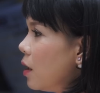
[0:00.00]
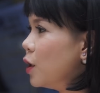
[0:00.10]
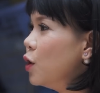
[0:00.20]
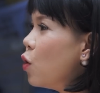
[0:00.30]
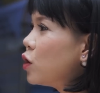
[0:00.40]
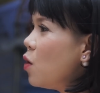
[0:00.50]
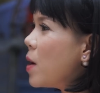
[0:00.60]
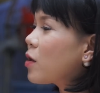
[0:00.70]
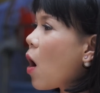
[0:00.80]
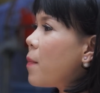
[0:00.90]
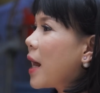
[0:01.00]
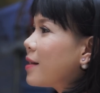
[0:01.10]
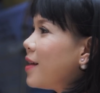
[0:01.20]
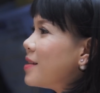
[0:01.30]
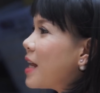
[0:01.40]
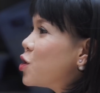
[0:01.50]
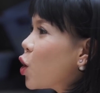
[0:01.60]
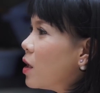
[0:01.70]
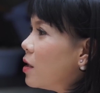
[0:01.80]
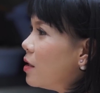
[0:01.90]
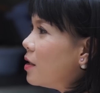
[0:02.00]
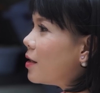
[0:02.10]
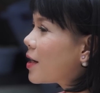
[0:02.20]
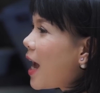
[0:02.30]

Thường hủ tiếu Mỹ Tho mà đặt cái tên Thanh Xuân dạ.